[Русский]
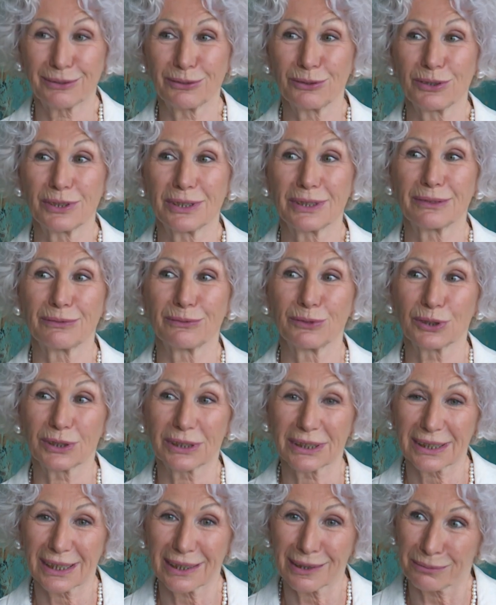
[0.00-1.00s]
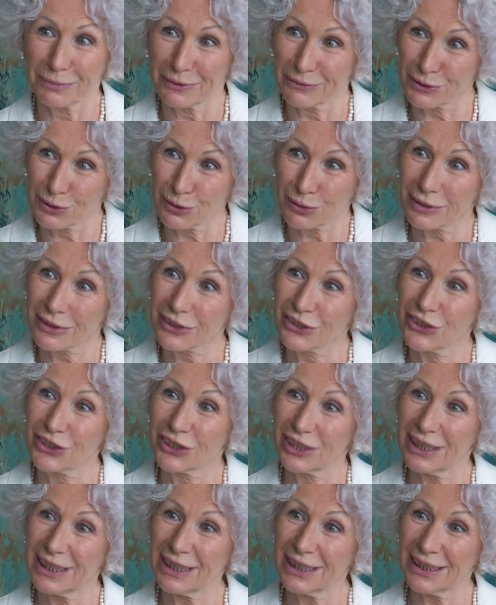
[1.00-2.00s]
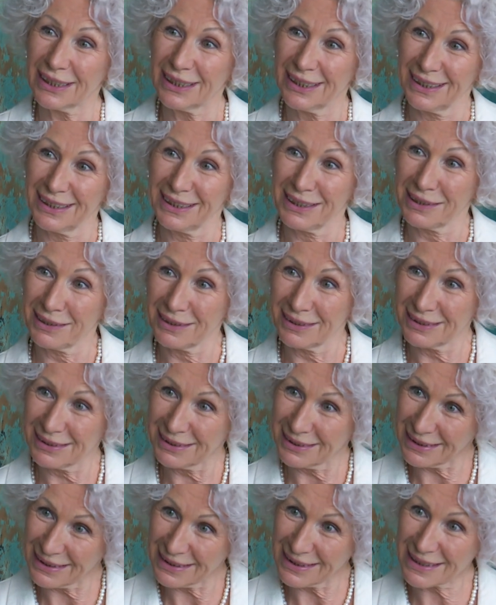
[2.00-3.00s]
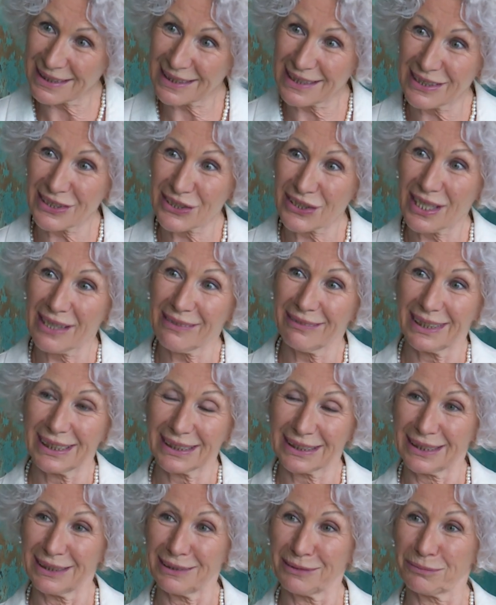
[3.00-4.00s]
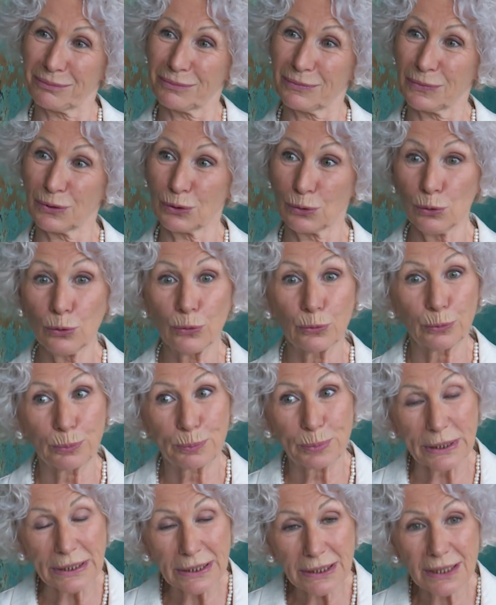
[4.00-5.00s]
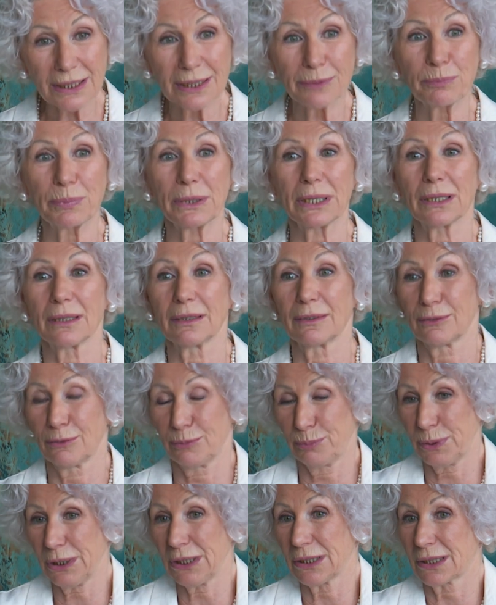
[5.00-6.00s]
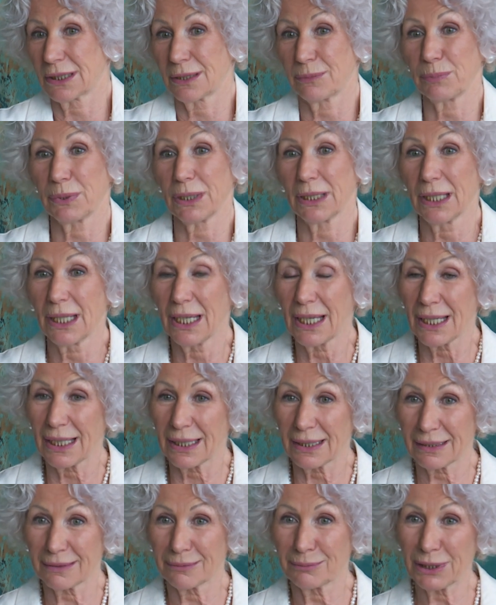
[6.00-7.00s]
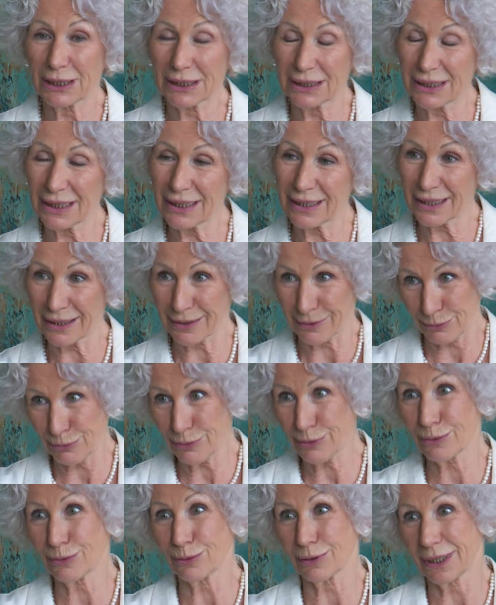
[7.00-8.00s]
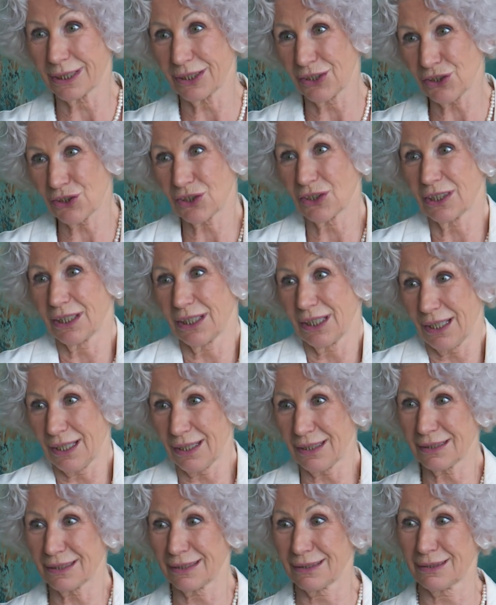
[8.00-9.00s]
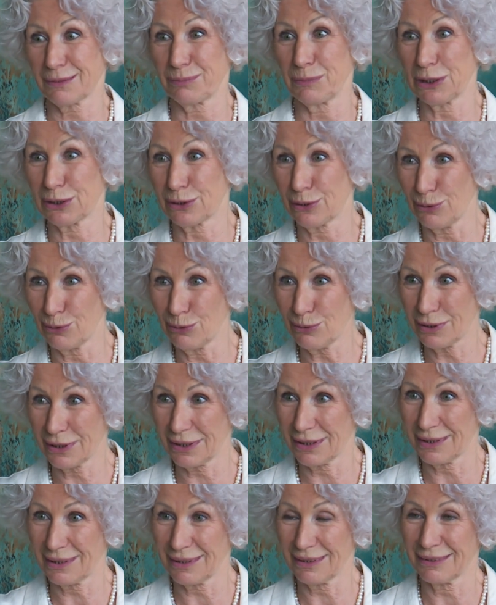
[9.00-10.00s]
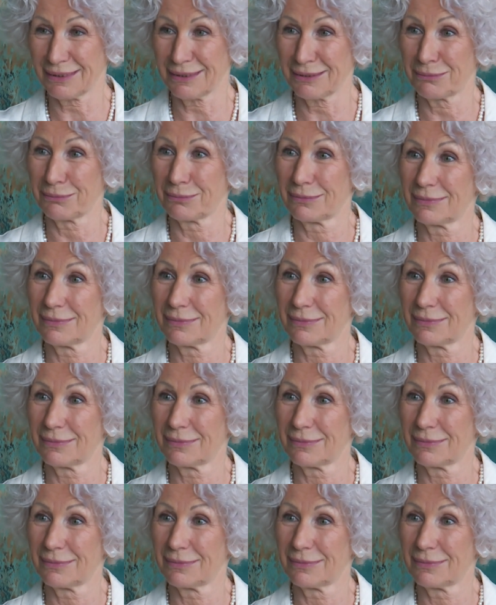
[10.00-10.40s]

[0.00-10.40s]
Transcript: То есть вот как бы в 44 э, сложновато. Но ну, в принципе, в принципе, э, благодаря росту, конечно, я смотрюсь э,